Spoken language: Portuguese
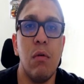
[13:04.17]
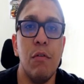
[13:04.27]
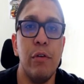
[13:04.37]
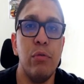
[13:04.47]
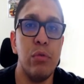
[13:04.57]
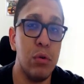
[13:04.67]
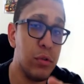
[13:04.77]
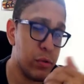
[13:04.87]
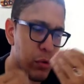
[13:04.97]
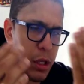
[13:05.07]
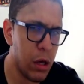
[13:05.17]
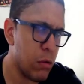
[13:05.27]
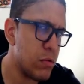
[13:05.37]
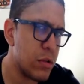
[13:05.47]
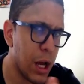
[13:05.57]
um efeito tóxico e, em
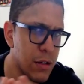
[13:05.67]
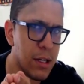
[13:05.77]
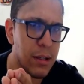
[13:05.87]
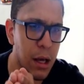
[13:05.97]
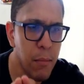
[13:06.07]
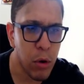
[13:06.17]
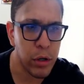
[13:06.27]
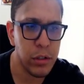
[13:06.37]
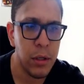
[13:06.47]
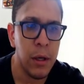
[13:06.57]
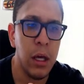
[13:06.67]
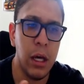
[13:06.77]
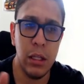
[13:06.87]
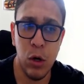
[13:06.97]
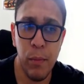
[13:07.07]
alguns casos, até a morte.
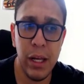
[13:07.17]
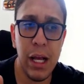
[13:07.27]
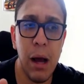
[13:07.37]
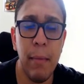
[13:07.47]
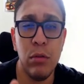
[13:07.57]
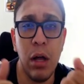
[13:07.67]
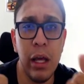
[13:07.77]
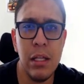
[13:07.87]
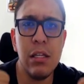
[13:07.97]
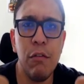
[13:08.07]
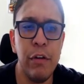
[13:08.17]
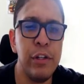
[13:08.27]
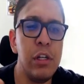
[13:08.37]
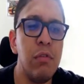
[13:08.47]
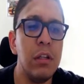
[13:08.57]
Então, o medicamento, além de ser
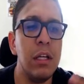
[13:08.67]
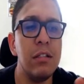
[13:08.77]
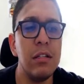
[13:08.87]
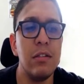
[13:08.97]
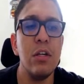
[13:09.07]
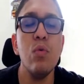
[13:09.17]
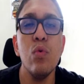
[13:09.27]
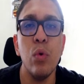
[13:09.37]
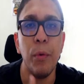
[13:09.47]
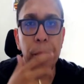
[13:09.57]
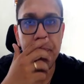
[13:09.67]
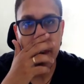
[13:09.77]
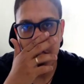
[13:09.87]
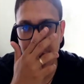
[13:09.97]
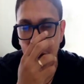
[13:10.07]
efetivo, ele tem que ser seguro,
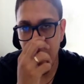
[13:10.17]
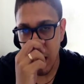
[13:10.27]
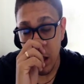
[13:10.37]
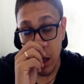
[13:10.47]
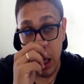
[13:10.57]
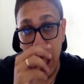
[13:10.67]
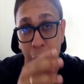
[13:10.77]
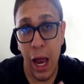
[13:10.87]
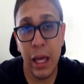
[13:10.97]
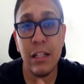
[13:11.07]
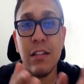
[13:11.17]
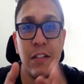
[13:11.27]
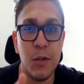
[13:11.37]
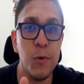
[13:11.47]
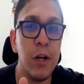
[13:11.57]
tá? Além de ser
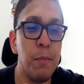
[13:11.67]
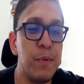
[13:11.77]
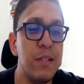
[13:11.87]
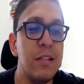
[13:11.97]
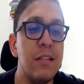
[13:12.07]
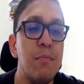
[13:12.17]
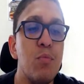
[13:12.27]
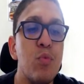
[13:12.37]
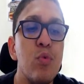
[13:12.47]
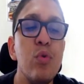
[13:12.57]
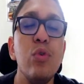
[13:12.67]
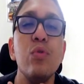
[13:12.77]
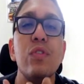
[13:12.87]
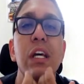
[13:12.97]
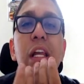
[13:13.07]
seguro, ele precisa ser muito
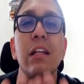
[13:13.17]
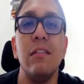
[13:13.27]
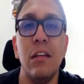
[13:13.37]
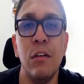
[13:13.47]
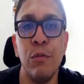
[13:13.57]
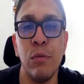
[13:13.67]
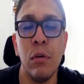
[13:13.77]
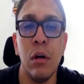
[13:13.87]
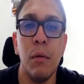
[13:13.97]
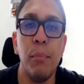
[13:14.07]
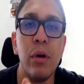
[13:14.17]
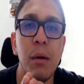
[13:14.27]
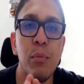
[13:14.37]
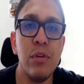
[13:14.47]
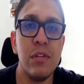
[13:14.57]
seletivo. Por que
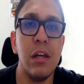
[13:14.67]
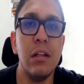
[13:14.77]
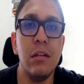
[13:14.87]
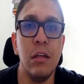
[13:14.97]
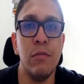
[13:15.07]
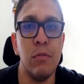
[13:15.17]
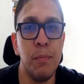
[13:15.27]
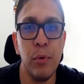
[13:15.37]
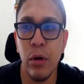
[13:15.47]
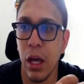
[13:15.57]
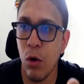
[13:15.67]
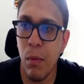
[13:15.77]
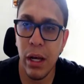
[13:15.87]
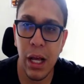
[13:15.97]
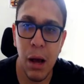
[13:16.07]
muito seletivo? Porque o
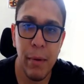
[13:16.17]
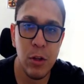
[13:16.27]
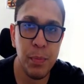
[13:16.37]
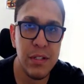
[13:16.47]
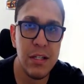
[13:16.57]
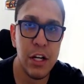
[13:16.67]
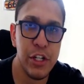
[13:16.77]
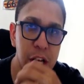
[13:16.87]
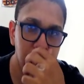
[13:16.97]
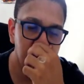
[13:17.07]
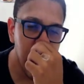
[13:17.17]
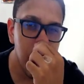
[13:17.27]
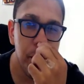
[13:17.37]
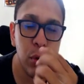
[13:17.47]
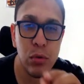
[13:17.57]
medicamento precisa agir naquele
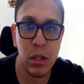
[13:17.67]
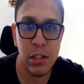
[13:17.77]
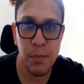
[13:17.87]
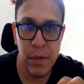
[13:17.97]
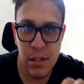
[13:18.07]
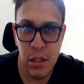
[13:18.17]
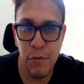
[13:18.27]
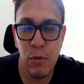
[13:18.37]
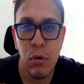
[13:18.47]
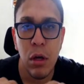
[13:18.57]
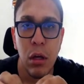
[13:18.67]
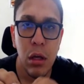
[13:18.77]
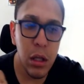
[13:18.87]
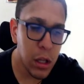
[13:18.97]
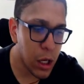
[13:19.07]
ponto em específico
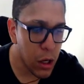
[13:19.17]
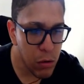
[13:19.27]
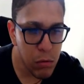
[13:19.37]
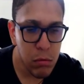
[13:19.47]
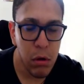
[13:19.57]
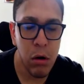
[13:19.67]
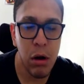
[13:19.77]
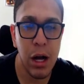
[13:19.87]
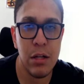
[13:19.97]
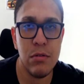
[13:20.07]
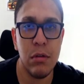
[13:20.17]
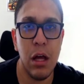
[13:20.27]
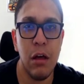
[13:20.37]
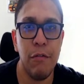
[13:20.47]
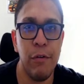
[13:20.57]
e não
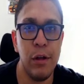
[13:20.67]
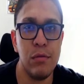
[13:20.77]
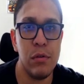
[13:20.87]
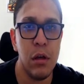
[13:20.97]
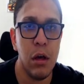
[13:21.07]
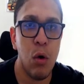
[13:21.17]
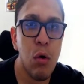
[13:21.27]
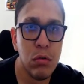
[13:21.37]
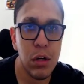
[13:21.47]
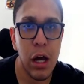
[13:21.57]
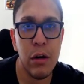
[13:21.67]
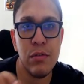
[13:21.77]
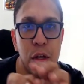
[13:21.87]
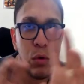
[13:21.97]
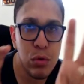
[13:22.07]
ocasionar efeitos contrários
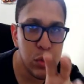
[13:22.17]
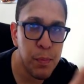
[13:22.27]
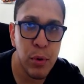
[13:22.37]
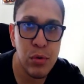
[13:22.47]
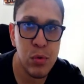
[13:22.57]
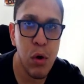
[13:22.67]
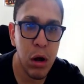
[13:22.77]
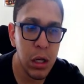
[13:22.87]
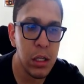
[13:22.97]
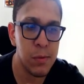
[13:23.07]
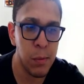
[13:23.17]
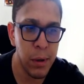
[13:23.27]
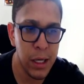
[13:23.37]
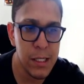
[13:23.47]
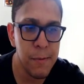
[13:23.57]
em outros pontos do organismo,
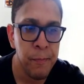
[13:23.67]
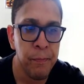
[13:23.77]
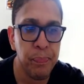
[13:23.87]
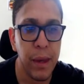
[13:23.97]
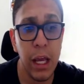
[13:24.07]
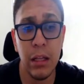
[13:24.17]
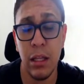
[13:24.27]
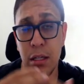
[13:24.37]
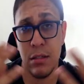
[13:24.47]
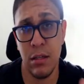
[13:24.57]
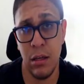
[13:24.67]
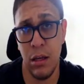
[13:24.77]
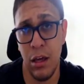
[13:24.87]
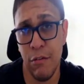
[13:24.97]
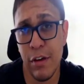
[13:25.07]
beleza? Ele tem que ser
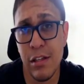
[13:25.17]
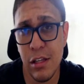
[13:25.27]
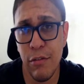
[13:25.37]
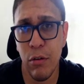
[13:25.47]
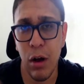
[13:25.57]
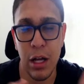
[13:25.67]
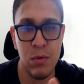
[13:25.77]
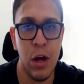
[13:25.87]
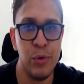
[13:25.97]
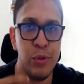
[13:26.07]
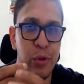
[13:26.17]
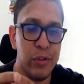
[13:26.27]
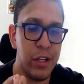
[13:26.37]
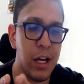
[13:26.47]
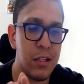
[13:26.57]
reversível caso haja
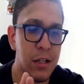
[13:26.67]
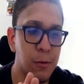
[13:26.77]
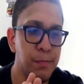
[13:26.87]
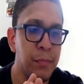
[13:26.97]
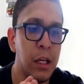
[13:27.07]
intoxicação,